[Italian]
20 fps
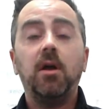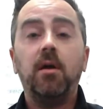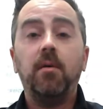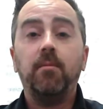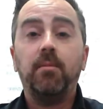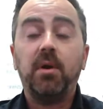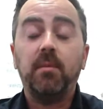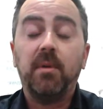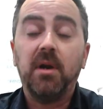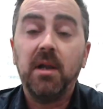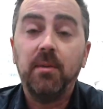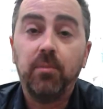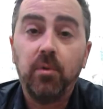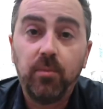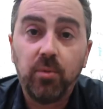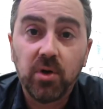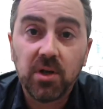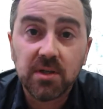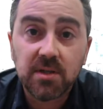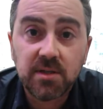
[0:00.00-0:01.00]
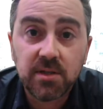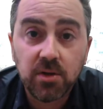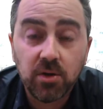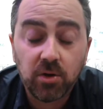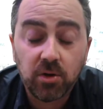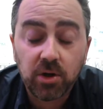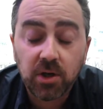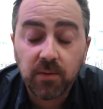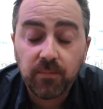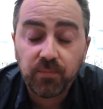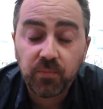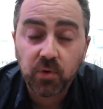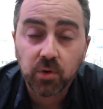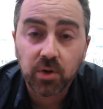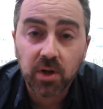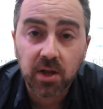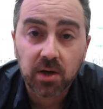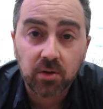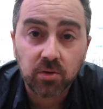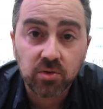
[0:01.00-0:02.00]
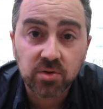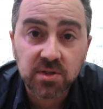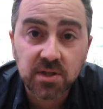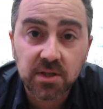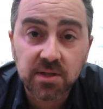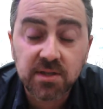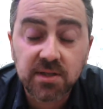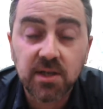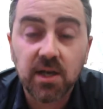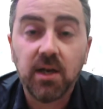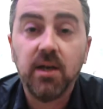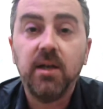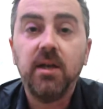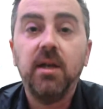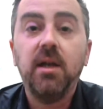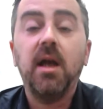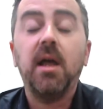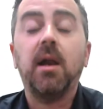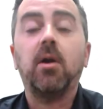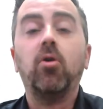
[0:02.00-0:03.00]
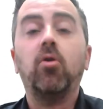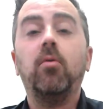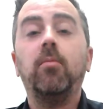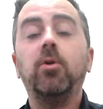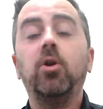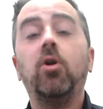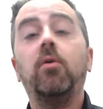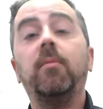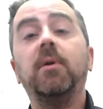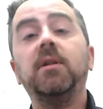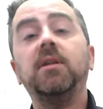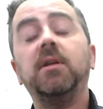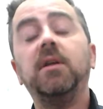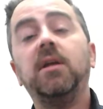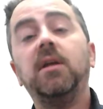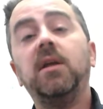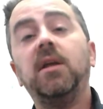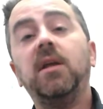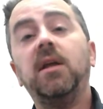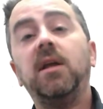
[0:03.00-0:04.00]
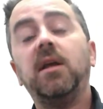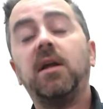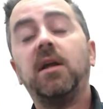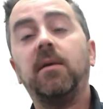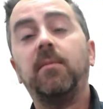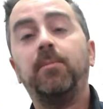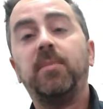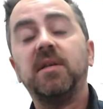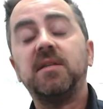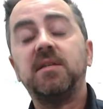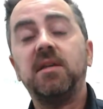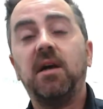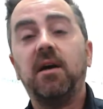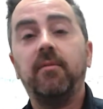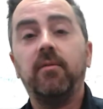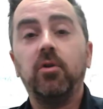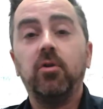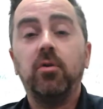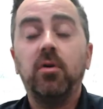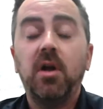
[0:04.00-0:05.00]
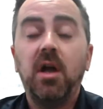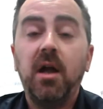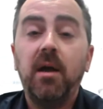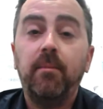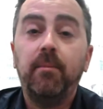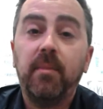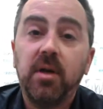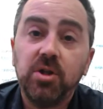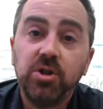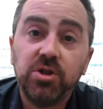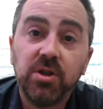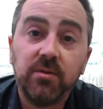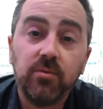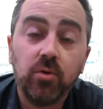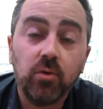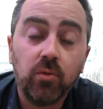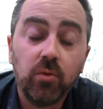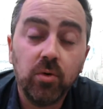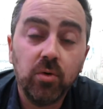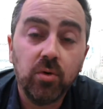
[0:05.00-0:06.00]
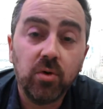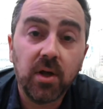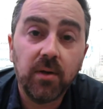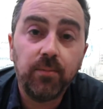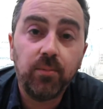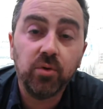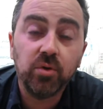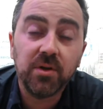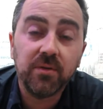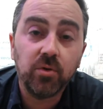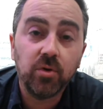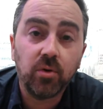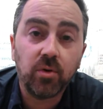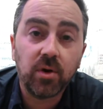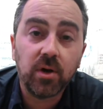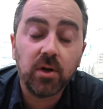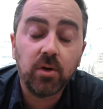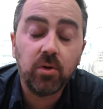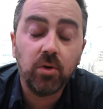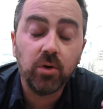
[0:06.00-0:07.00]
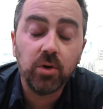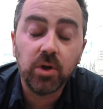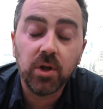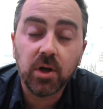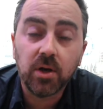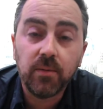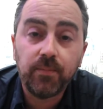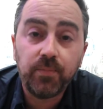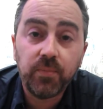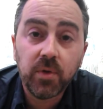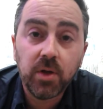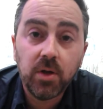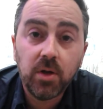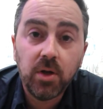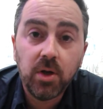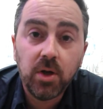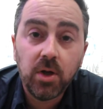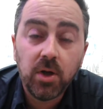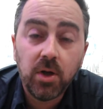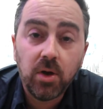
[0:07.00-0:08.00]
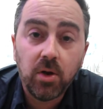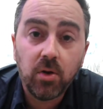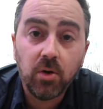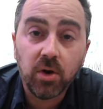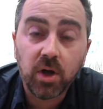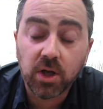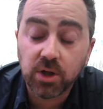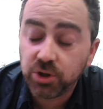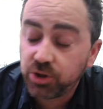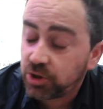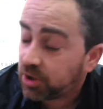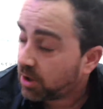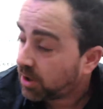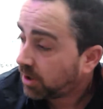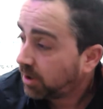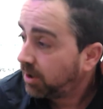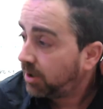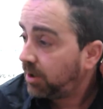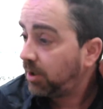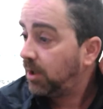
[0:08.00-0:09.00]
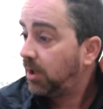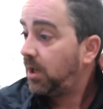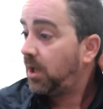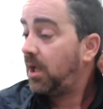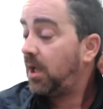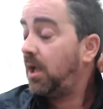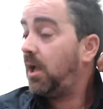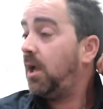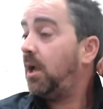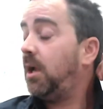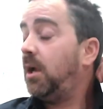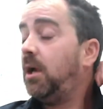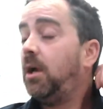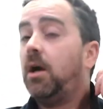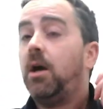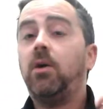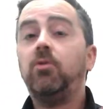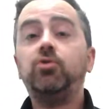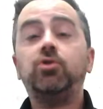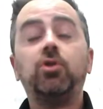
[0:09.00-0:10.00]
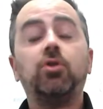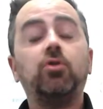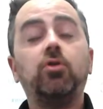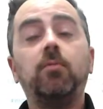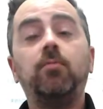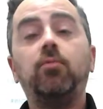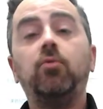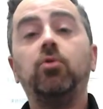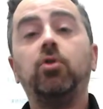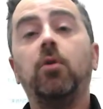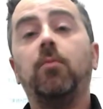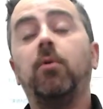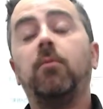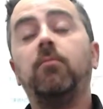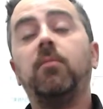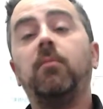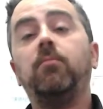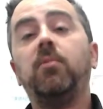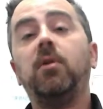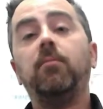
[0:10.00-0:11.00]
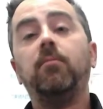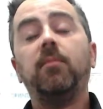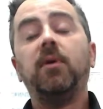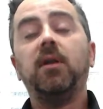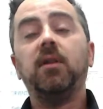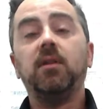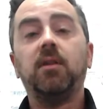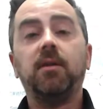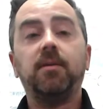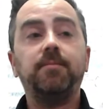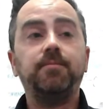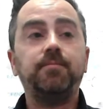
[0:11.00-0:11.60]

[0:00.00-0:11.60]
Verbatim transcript: Prima le popolazioni non erano stanziali, erano nomadi campasiavano e mangiavano quello che potevano raccogliere o cacciare. E a un certo punto probabilmente